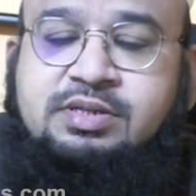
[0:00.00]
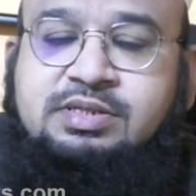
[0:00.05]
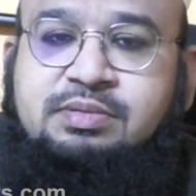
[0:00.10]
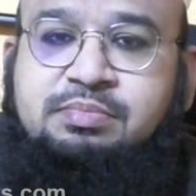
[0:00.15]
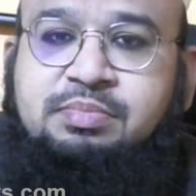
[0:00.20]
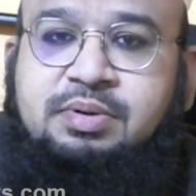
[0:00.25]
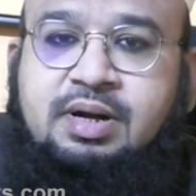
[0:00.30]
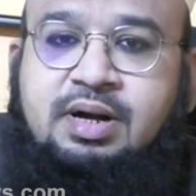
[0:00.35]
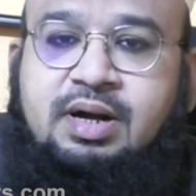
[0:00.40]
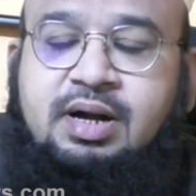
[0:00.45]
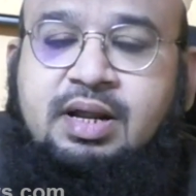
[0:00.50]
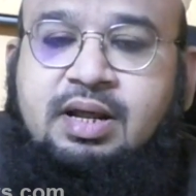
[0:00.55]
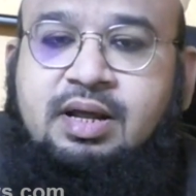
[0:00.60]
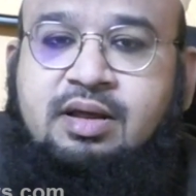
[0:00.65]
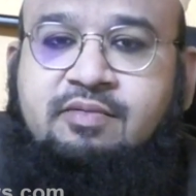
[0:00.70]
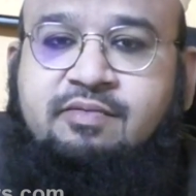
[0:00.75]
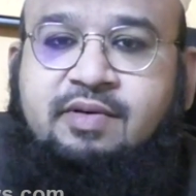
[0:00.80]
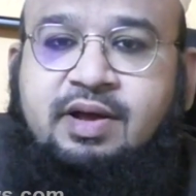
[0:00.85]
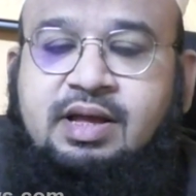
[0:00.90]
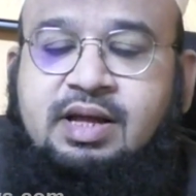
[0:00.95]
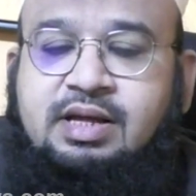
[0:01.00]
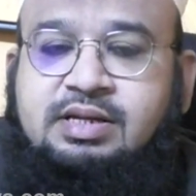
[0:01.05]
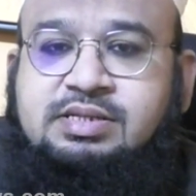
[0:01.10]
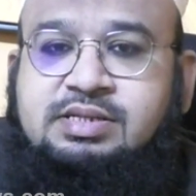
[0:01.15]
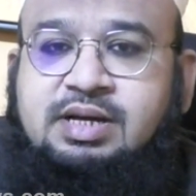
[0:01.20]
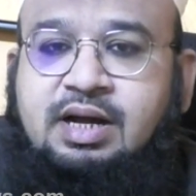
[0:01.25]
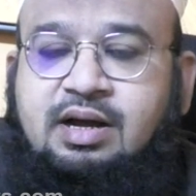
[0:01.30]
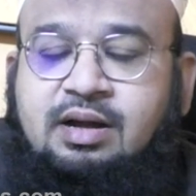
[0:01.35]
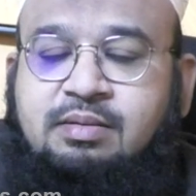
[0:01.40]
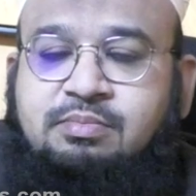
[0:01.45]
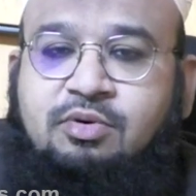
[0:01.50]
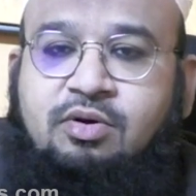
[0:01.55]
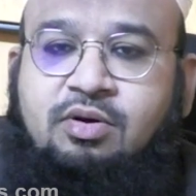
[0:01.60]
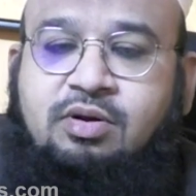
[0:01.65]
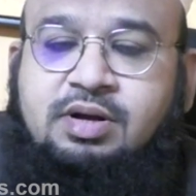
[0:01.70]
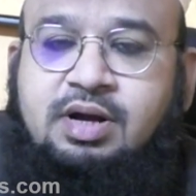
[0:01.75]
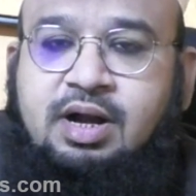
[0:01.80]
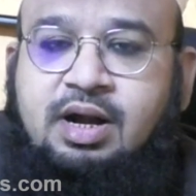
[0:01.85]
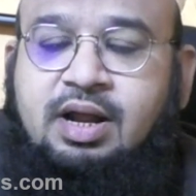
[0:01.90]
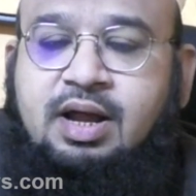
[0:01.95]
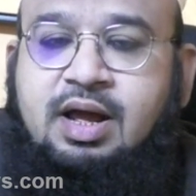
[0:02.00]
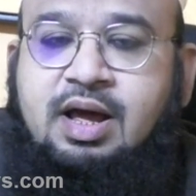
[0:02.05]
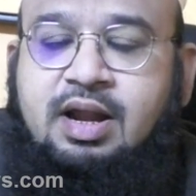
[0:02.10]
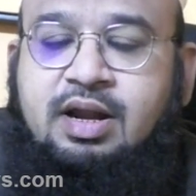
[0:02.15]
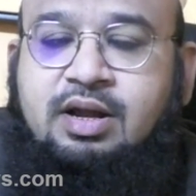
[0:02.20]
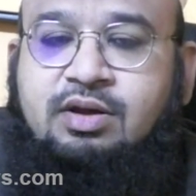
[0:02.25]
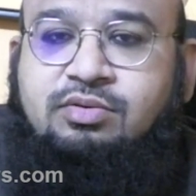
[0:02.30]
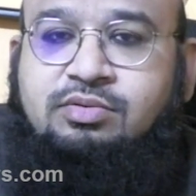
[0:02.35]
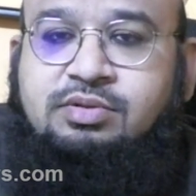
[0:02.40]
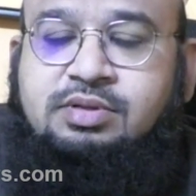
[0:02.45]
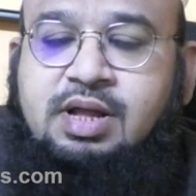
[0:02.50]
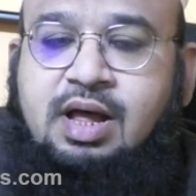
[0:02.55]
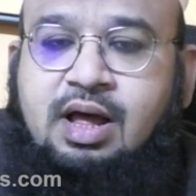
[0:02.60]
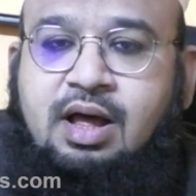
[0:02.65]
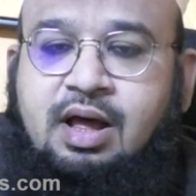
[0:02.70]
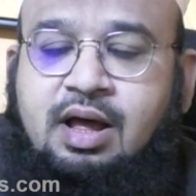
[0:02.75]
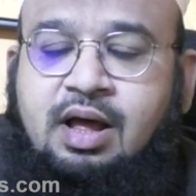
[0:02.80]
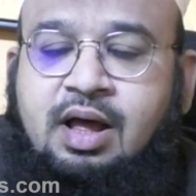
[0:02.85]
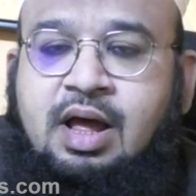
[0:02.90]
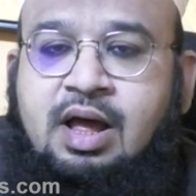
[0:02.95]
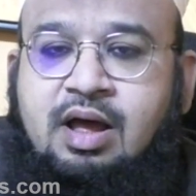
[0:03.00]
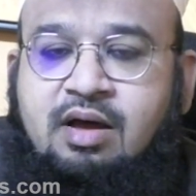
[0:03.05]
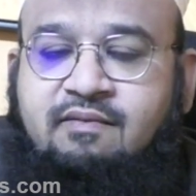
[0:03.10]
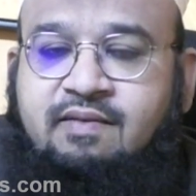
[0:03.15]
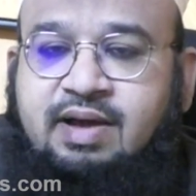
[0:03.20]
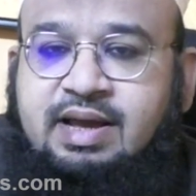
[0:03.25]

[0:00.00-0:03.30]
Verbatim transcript: రెస్పాన్సిబిలిటీ వైఎస్ జగన్మోహన్ రెడ్డి గారికి ఉందా